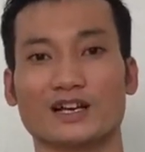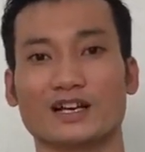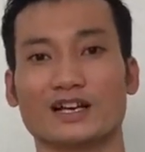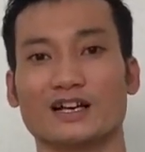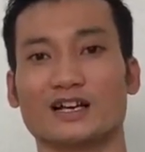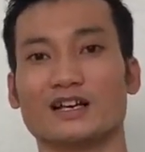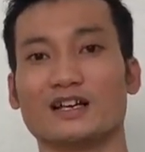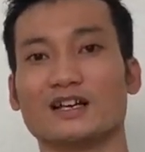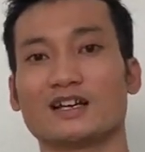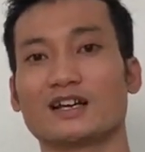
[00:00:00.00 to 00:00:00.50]

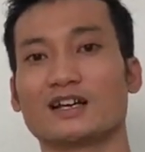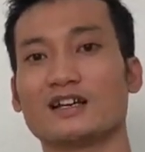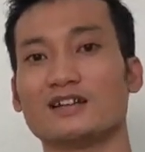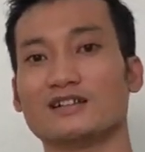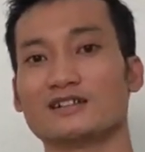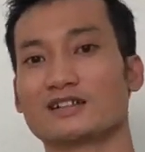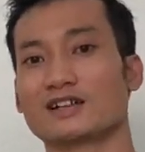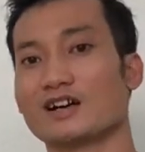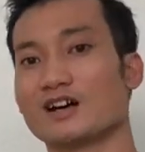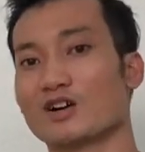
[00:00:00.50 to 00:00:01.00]
là cái
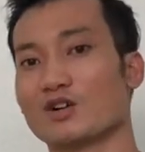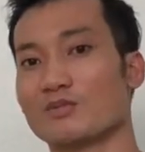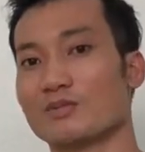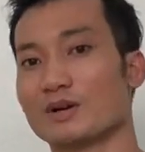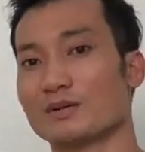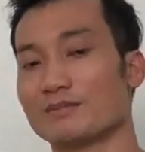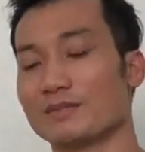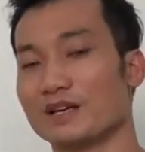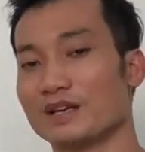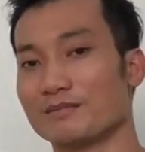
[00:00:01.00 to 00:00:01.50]
lượng cơ của
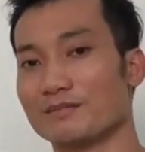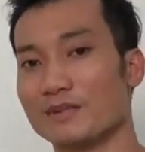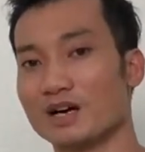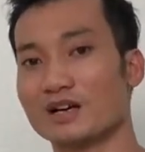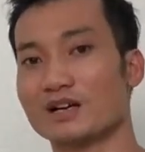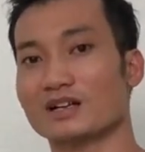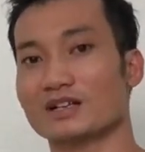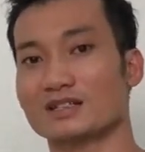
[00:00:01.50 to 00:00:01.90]
mình bị mất